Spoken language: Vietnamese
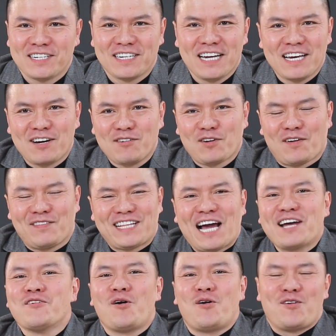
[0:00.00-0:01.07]
đây không nói về
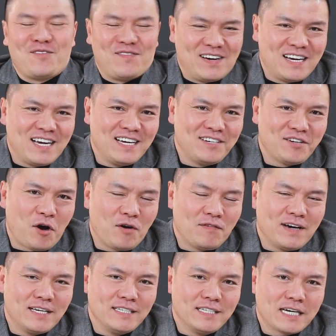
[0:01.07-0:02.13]
thái độ và đây nói
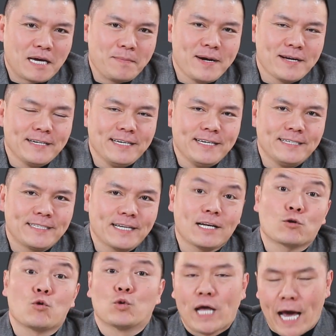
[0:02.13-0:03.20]
về những cái bước đi rất là
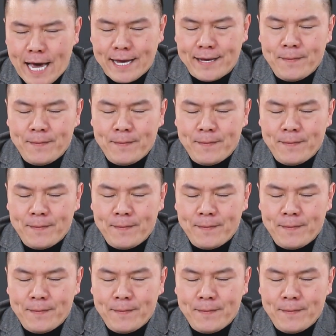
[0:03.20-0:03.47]
cụ thể.